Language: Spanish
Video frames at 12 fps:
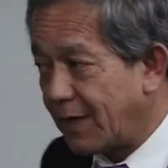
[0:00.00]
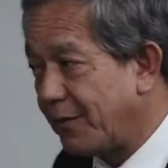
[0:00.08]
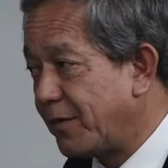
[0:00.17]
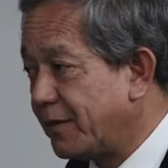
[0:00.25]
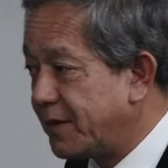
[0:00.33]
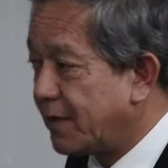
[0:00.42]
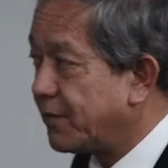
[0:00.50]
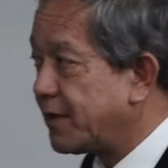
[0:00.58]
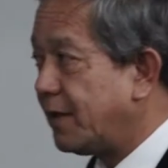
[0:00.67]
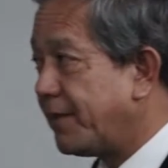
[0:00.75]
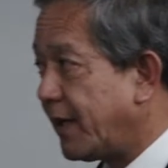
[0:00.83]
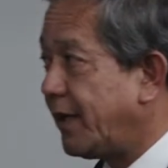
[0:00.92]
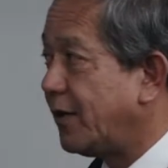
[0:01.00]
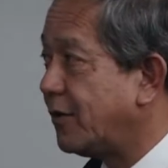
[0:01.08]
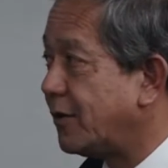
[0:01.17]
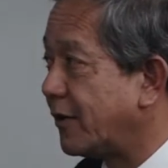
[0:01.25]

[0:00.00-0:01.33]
aprovechamos el pánico,